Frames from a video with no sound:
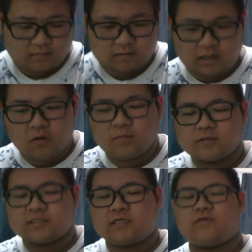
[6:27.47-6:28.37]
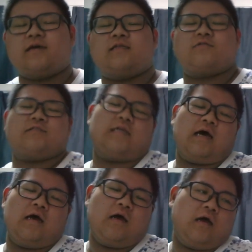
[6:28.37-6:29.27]
いや、思った人がいたとした
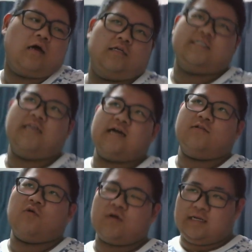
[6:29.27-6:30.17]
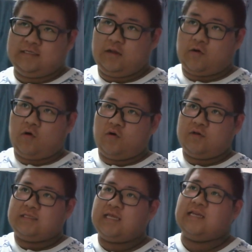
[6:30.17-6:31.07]
ら、じゃあなんかどっかに旅行
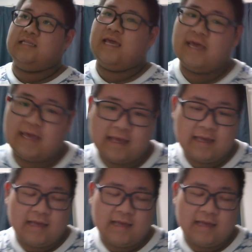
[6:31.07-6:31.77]
行ったりね、